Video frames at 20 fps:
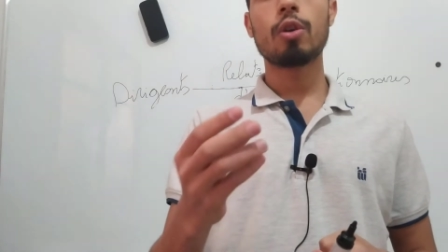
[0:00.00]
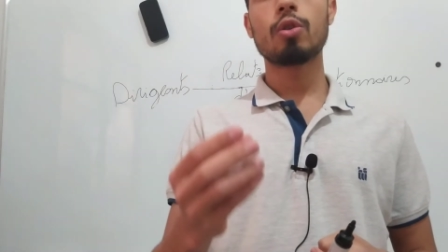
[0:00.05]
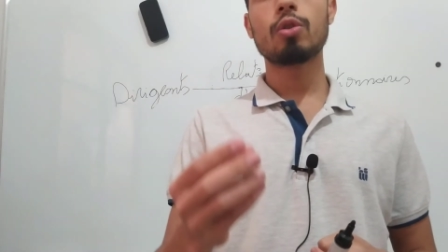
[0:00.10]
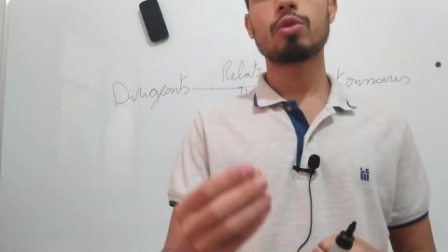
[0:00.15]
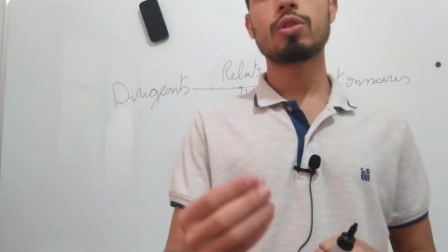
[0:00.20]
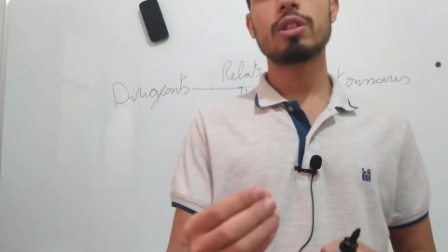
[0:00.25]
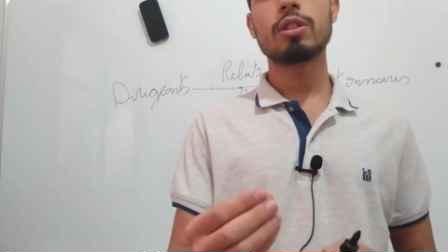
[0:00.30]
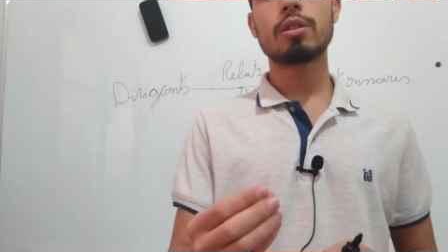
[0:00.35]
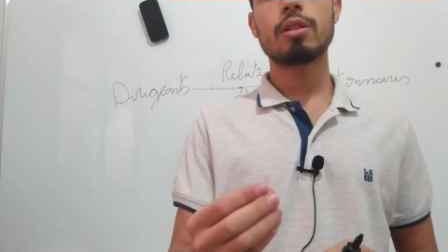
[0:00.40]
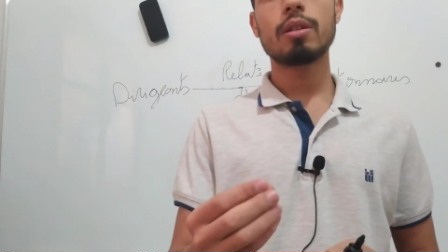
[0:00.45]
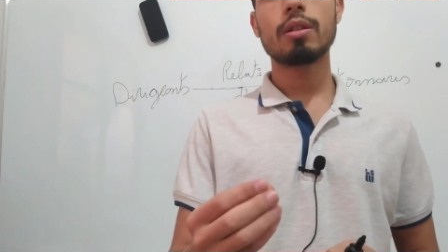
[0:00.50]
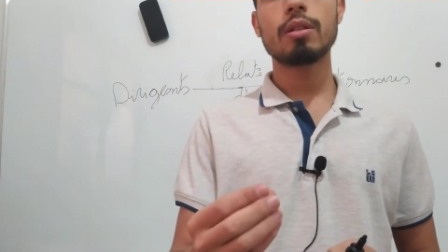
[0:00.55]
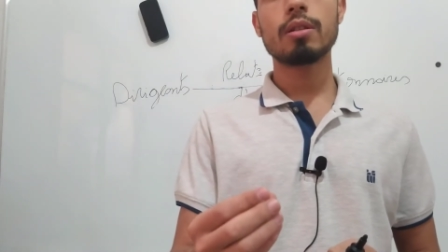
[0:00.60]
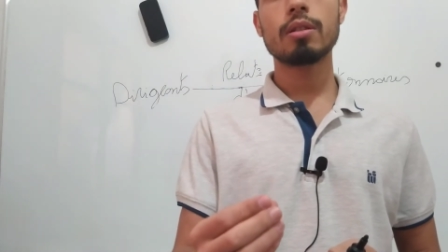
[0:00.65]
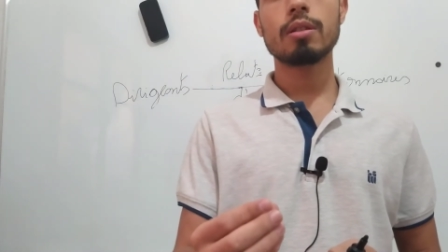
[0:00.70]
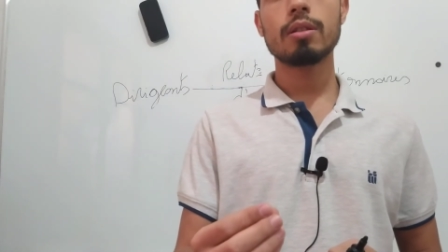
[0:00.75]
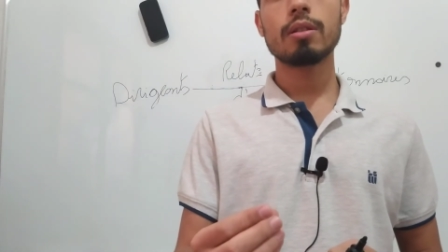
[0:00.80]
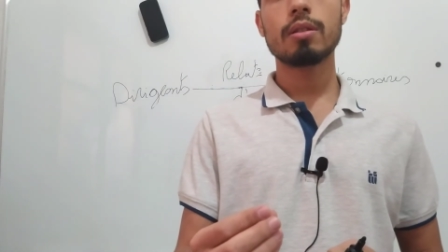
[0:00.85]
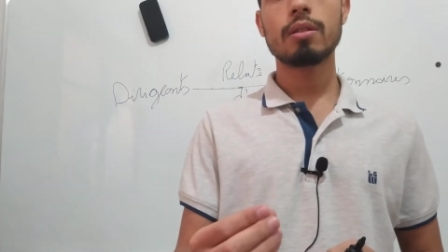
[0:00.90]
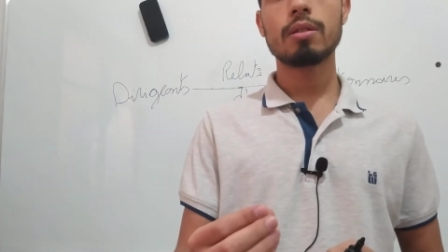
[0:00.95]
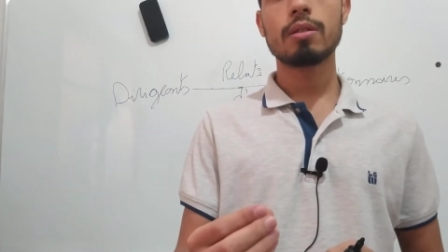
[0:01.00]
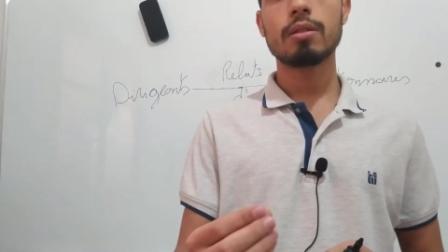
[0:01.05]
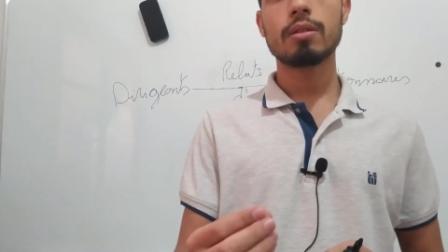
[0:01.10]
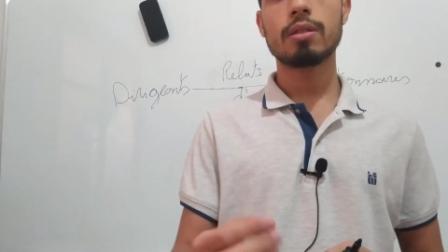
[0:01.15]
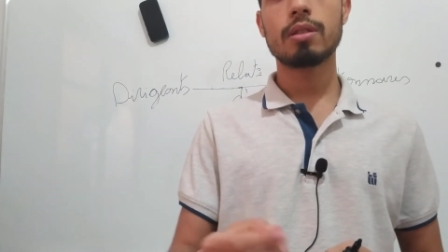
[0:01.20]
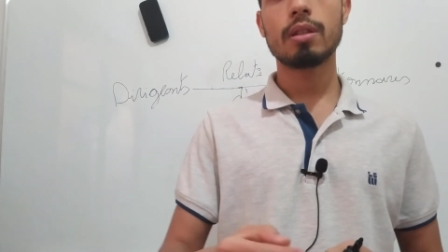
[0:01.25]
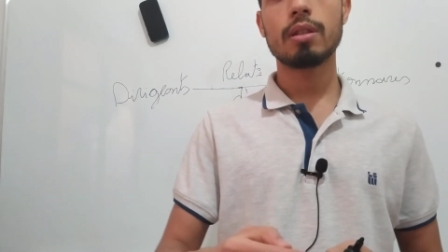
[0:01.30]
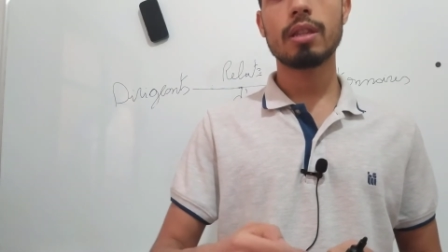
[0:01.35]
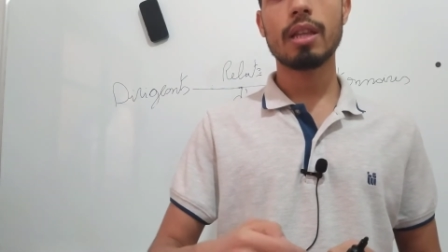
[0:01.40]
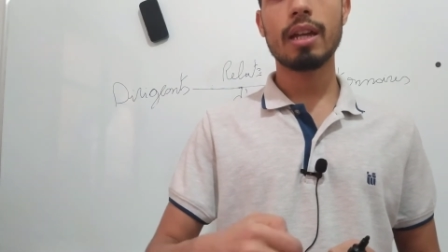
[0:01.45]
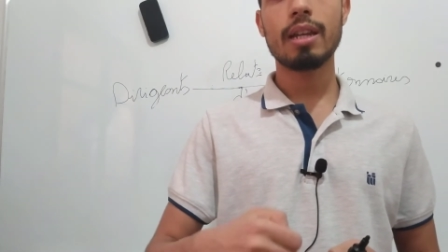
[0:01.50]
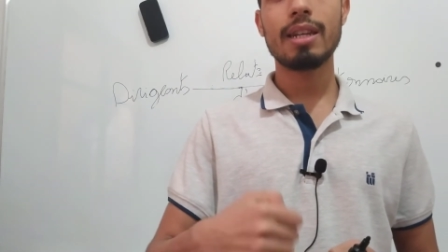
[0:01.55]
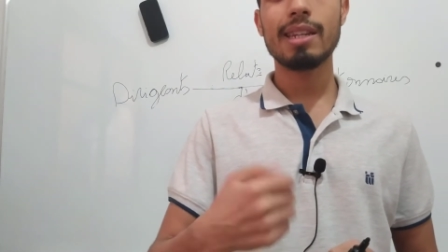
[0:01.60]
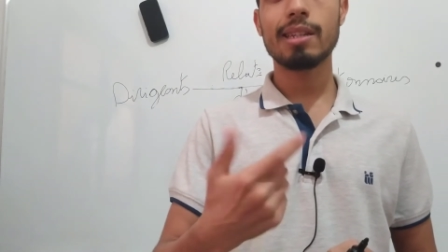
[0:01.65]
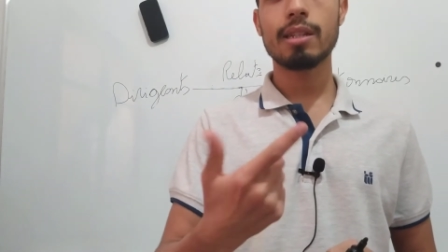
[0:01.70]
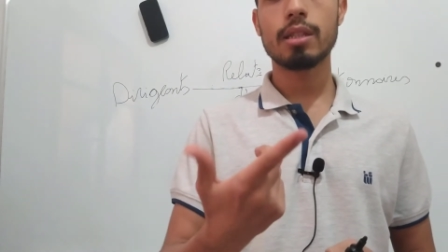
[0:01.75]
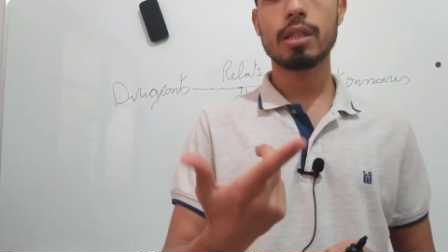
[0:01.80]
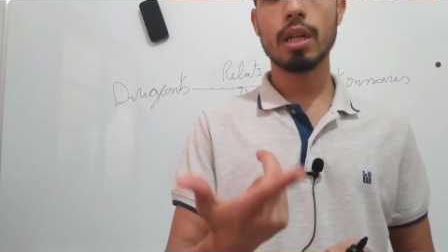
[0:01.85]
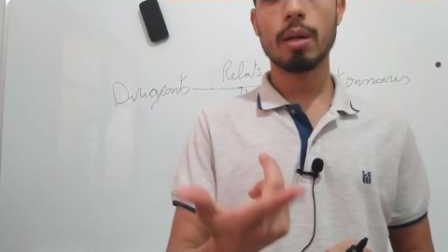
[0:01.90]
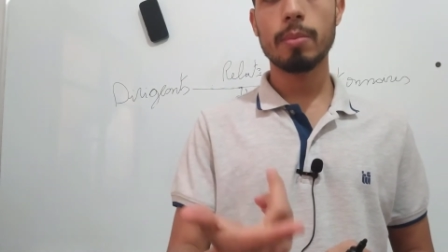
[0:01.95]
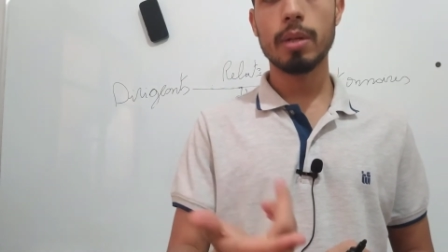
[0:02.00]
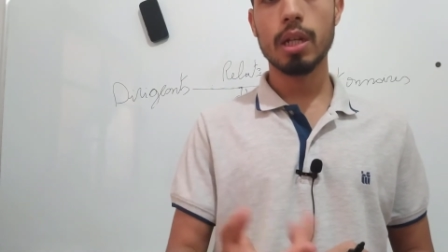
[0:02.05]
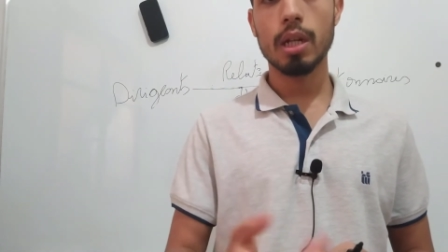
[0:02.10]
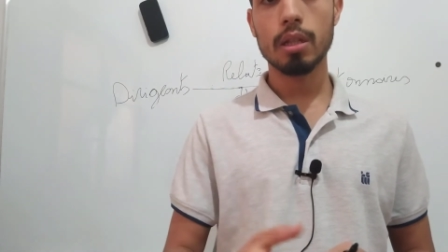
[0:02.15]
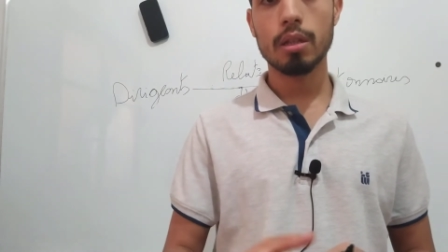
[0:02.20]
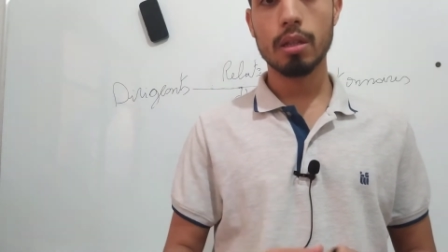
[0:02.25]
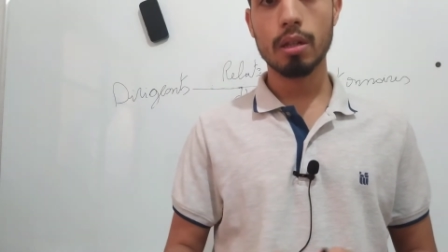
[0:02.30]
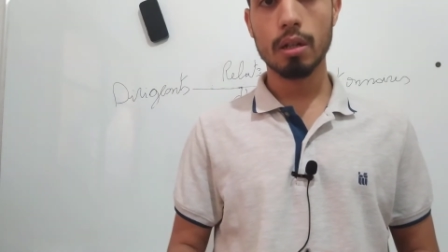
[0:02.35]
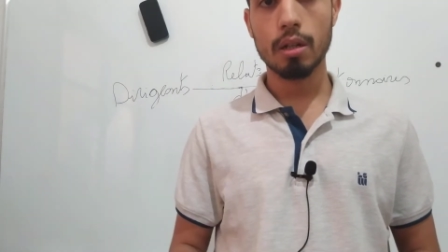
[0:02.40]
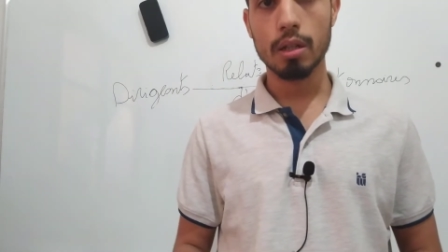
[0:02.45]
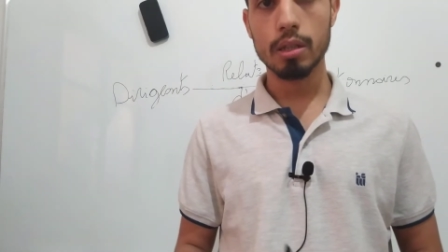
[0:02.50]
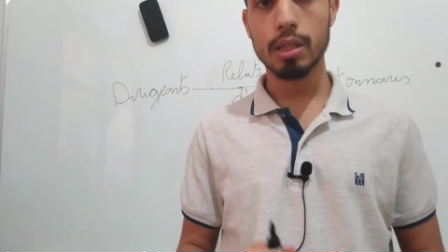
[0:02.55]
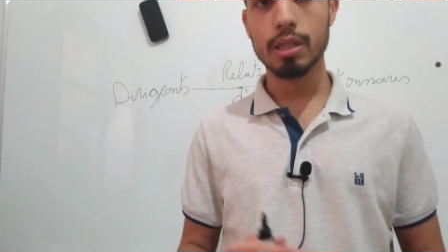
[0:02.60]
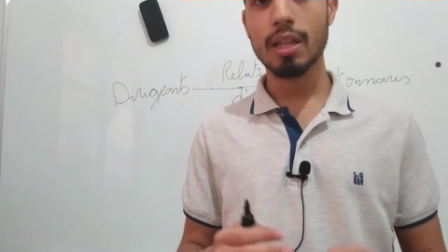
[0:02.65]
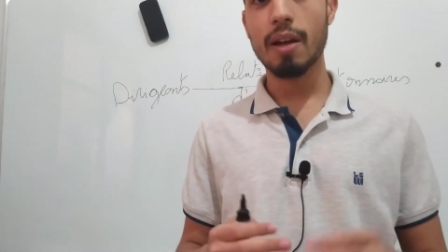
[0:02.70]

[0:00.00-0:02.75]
l'auditeur c'est un examinateur,